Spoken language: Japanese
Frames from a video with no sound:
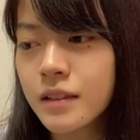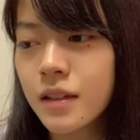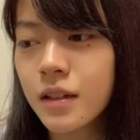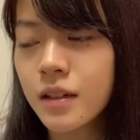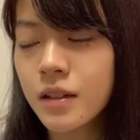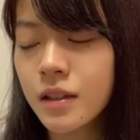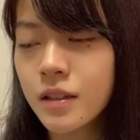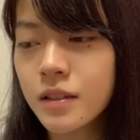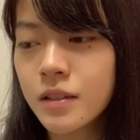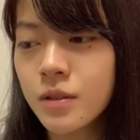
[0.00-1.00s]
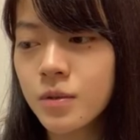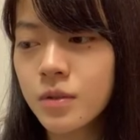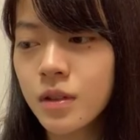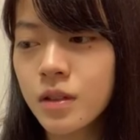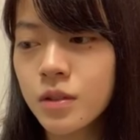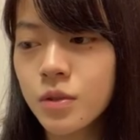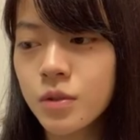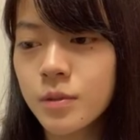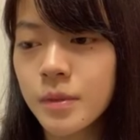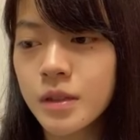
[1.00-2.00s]
うなんかねいろんな話を
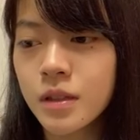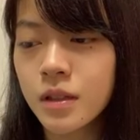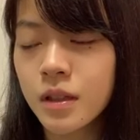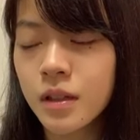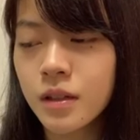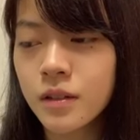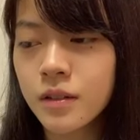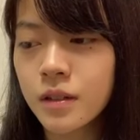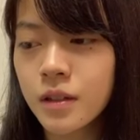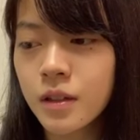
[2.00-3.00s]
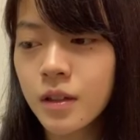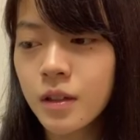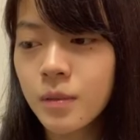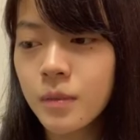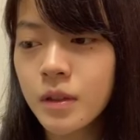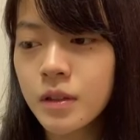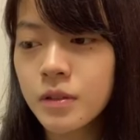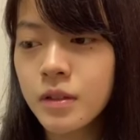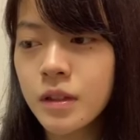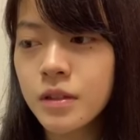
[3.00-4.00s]
しましたねまあね
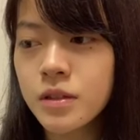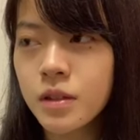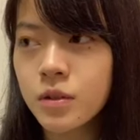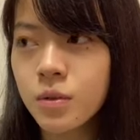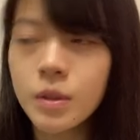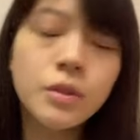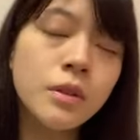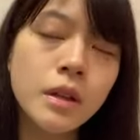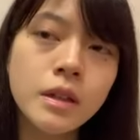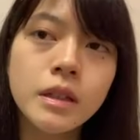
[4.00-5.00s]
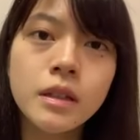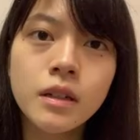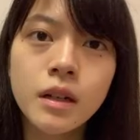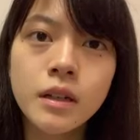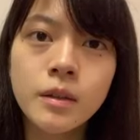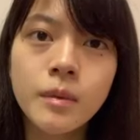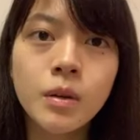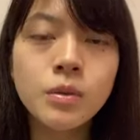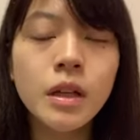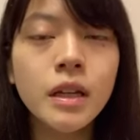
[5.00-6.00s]
ゆりなちゃんとは去年1回、まあ、
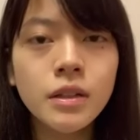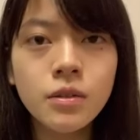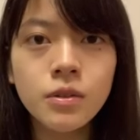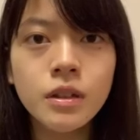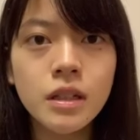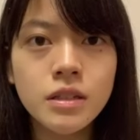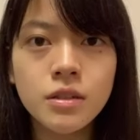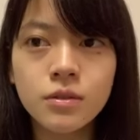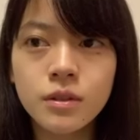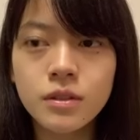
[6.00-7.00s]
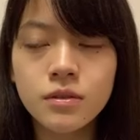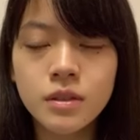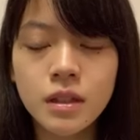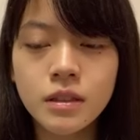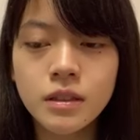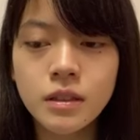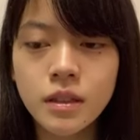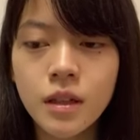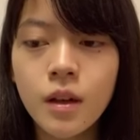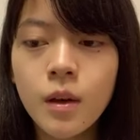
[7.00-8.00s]
おだえりとゆりなちゃんと私の3人で
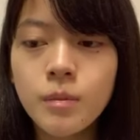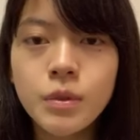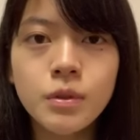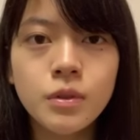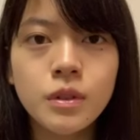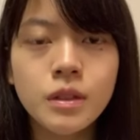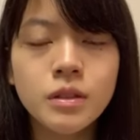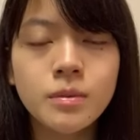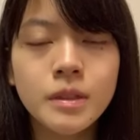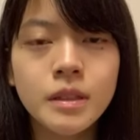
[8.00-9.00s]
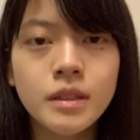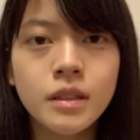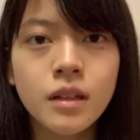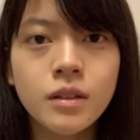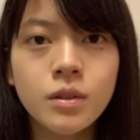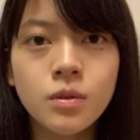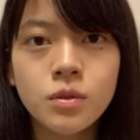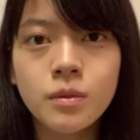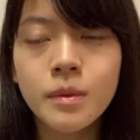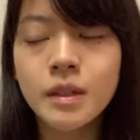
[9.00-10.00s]
ねピューロに遊びに行ったっていうこ
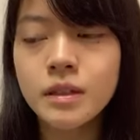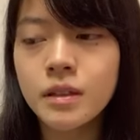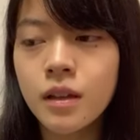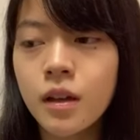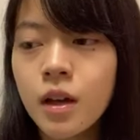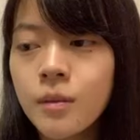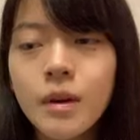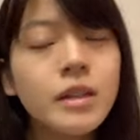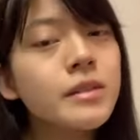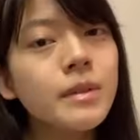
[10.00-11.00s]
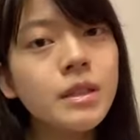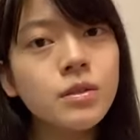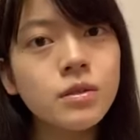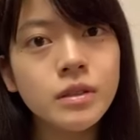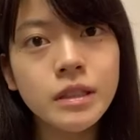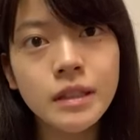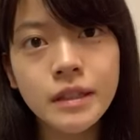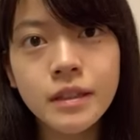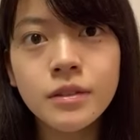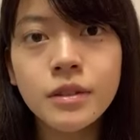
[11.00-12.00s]
ともあって、まあ、初めてその時
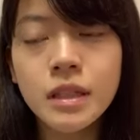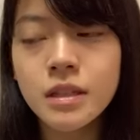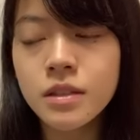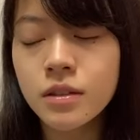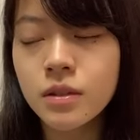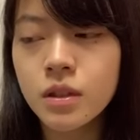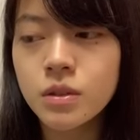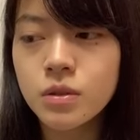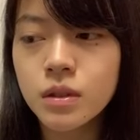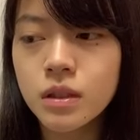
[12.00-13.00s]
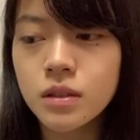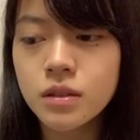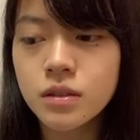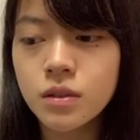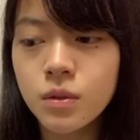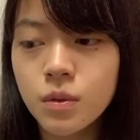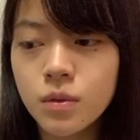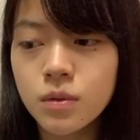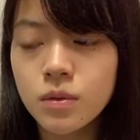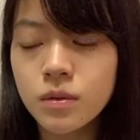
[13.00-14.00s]
にゆりなちゃんと遊んだんですけ
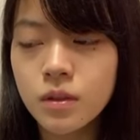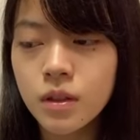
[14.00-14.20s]
ど